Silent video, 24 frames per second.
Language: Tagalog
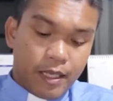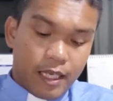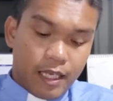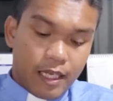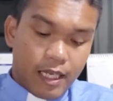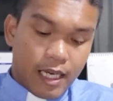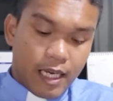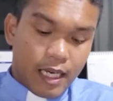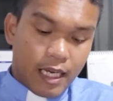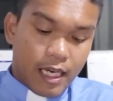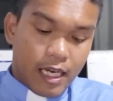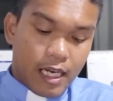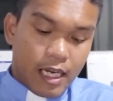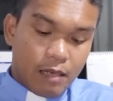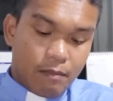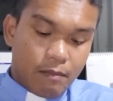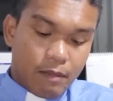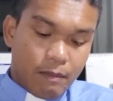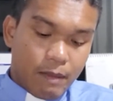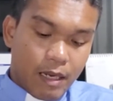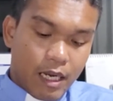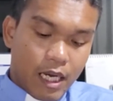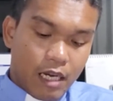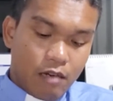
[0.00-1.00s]
kinahanglang
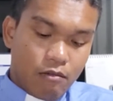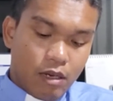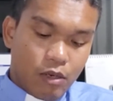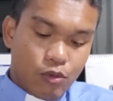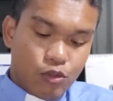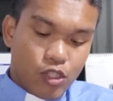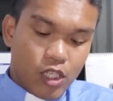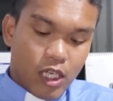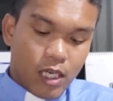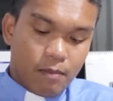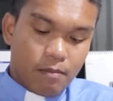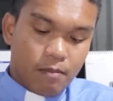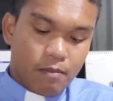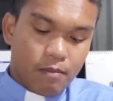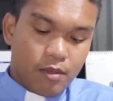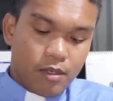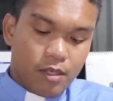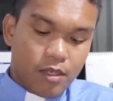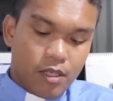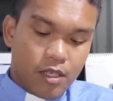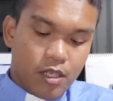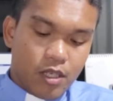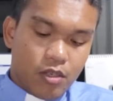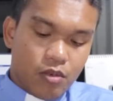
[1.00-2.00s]
mamahawa usab
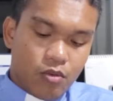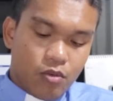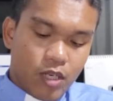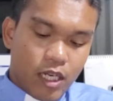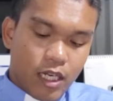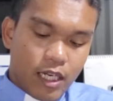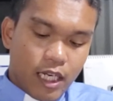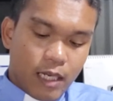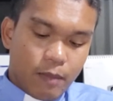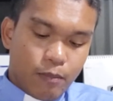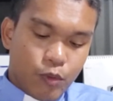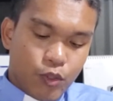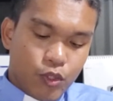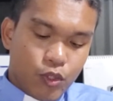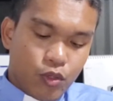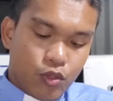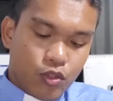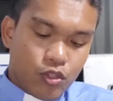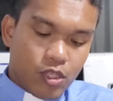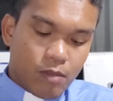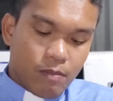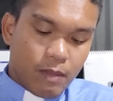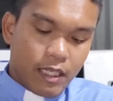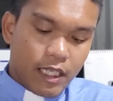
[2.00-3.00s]
ug ang
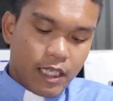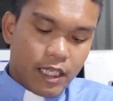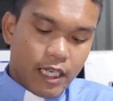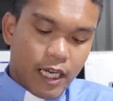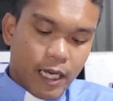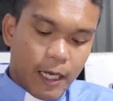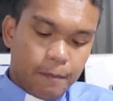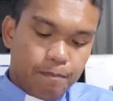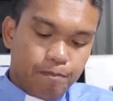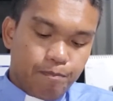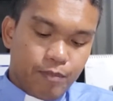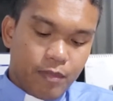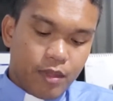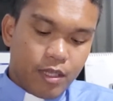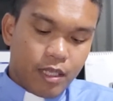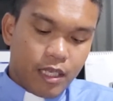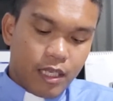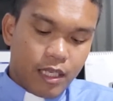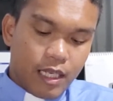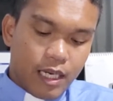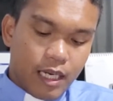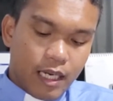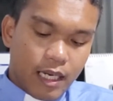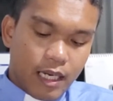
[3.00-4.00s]
nagpuyo sa banika
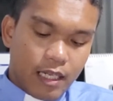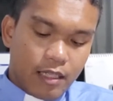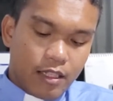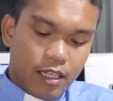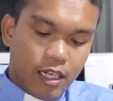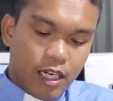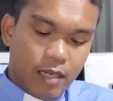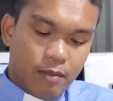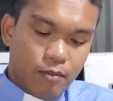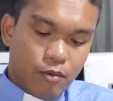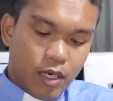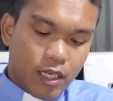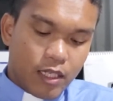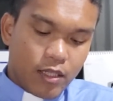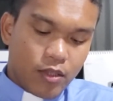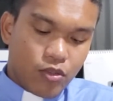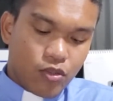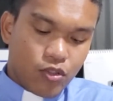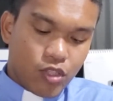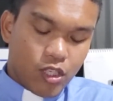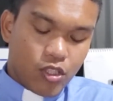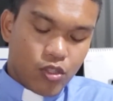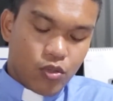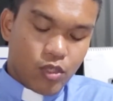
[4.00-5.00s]
inahanglan dili mo
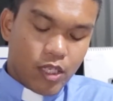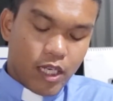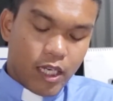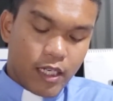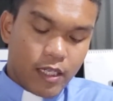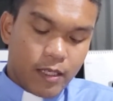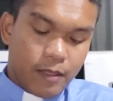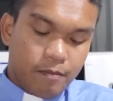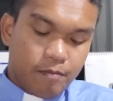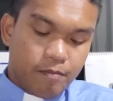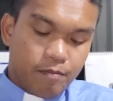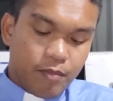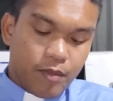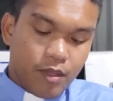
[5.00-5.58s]
adto sa syudad